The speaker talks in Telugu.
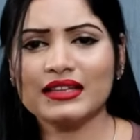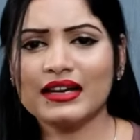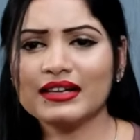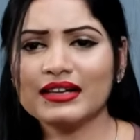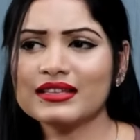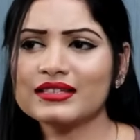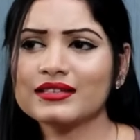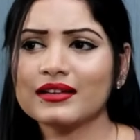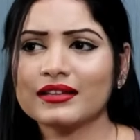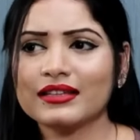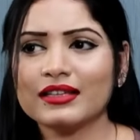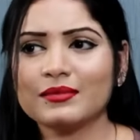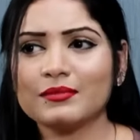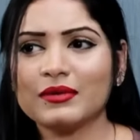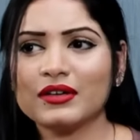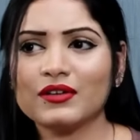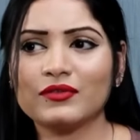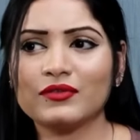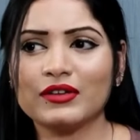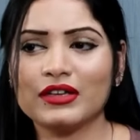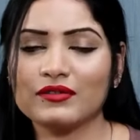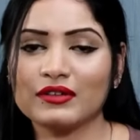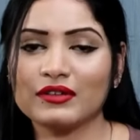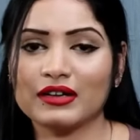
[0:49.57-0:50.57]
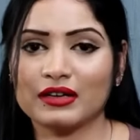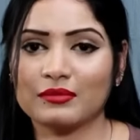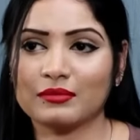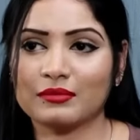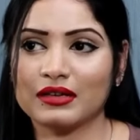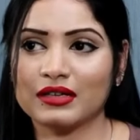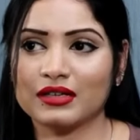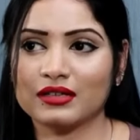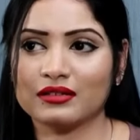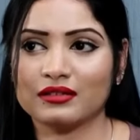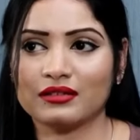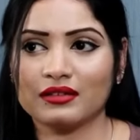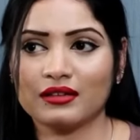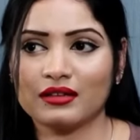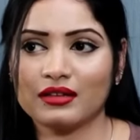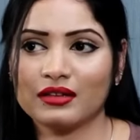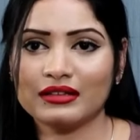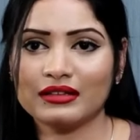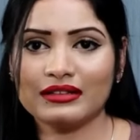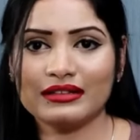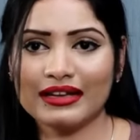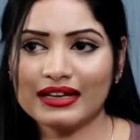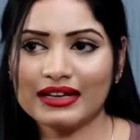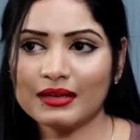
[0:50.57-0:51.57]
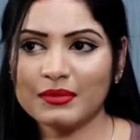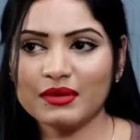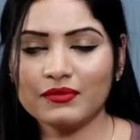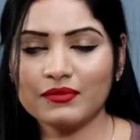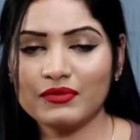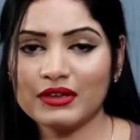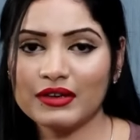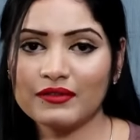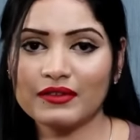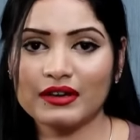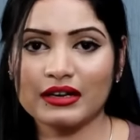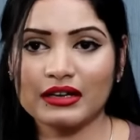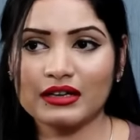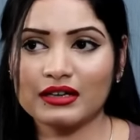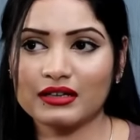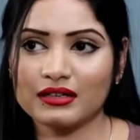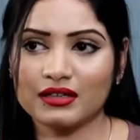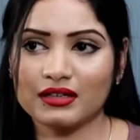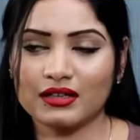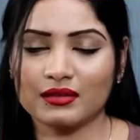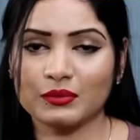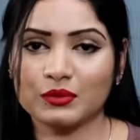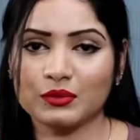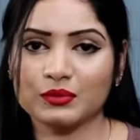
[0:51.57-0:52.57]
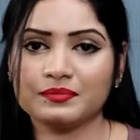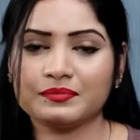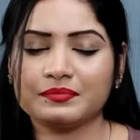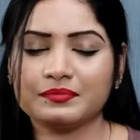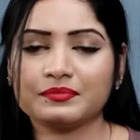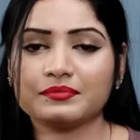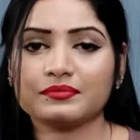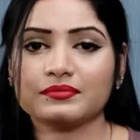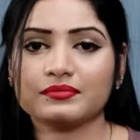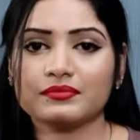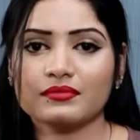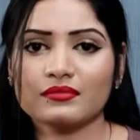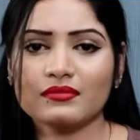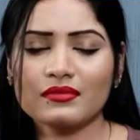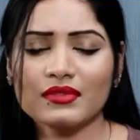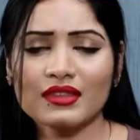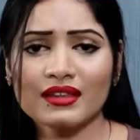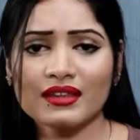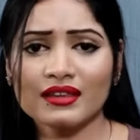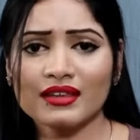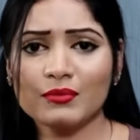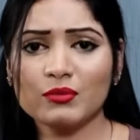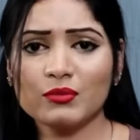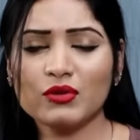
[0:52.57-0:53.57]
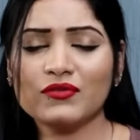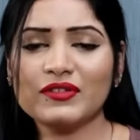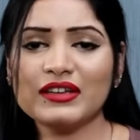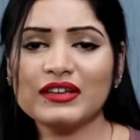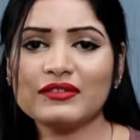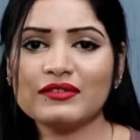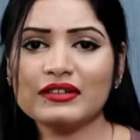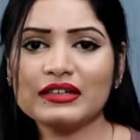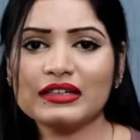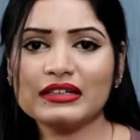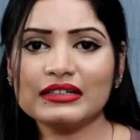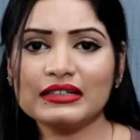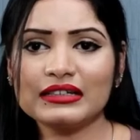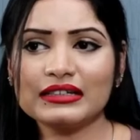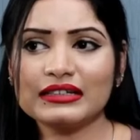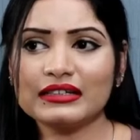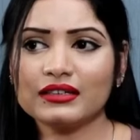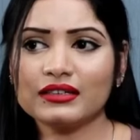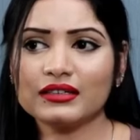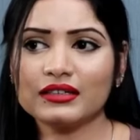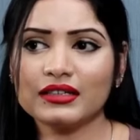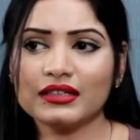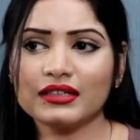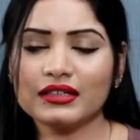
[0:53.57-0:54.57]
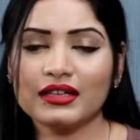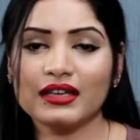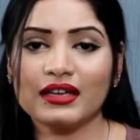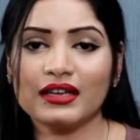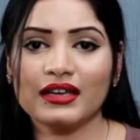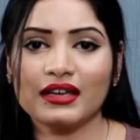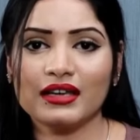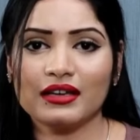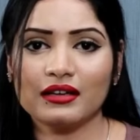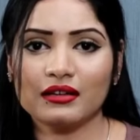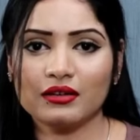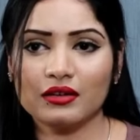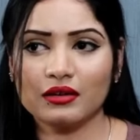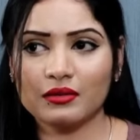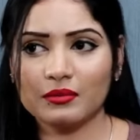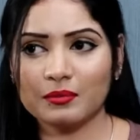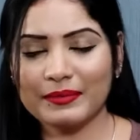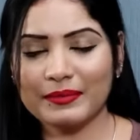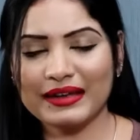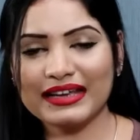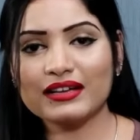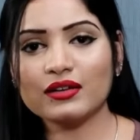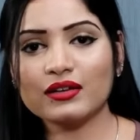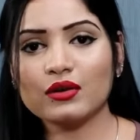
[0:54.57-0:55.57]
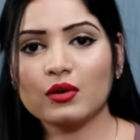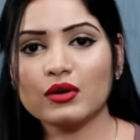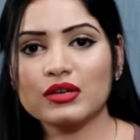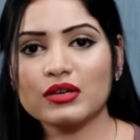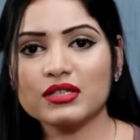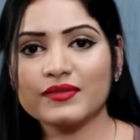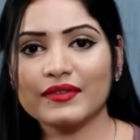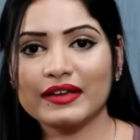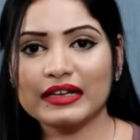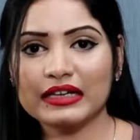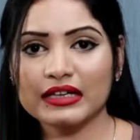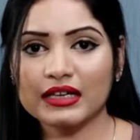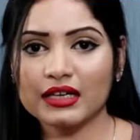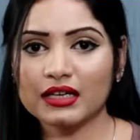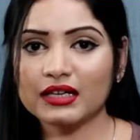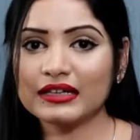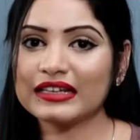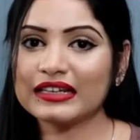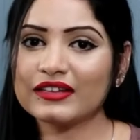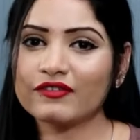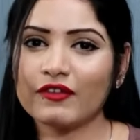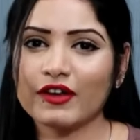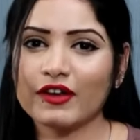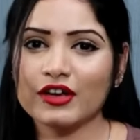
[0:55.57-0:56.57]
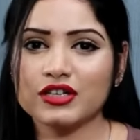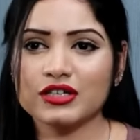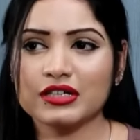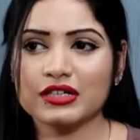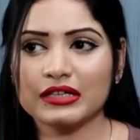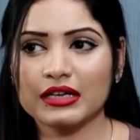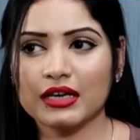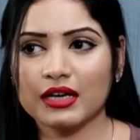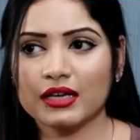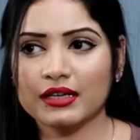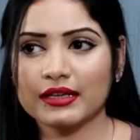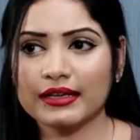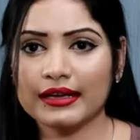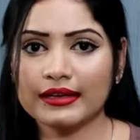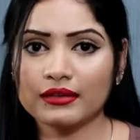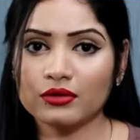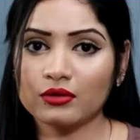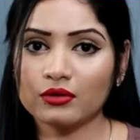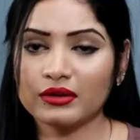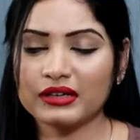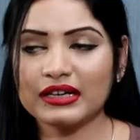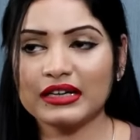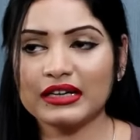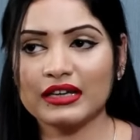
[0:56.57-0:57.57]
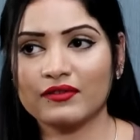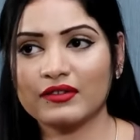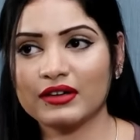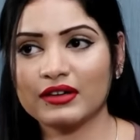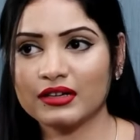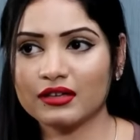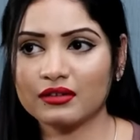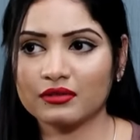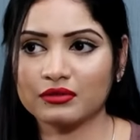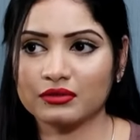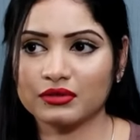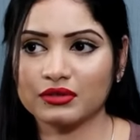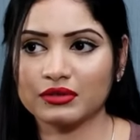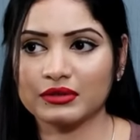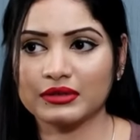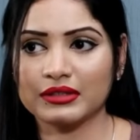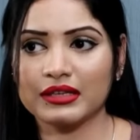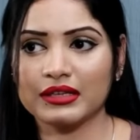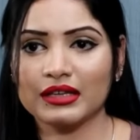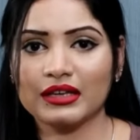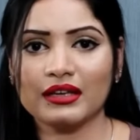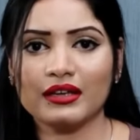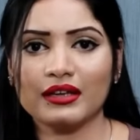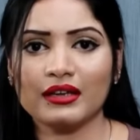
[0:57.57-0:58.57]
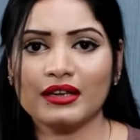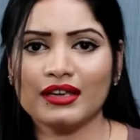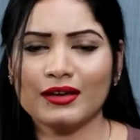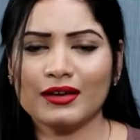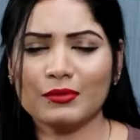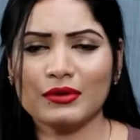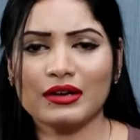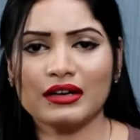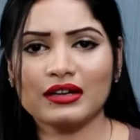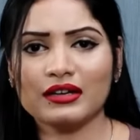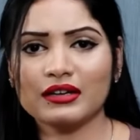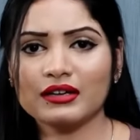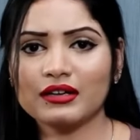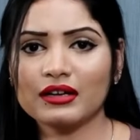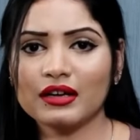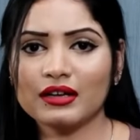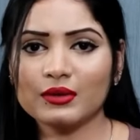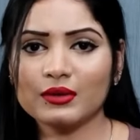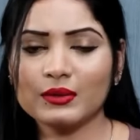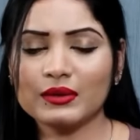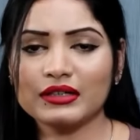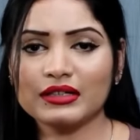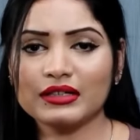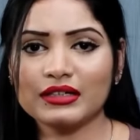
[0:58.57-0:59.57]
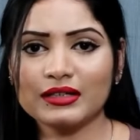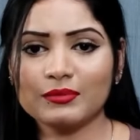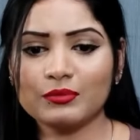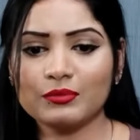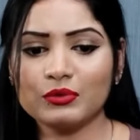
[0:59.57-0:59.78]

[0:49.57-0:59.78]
దట్ ఈస్ నథింగ్ బట్ ఫీవర్ అనమాట దాన్ని మనం ఫీవర్ అని అంటాము ఇప్పుడు ఫీవర్ అంటే దానికి మెయిన్ కాజ్ వెనకాల ఇన్ఫెక్షన్ కానీ ఏదో ఒకటి డెఫినెట్గా ఉంటుంది ఇప్పుడు అట్లా కాదు అంటే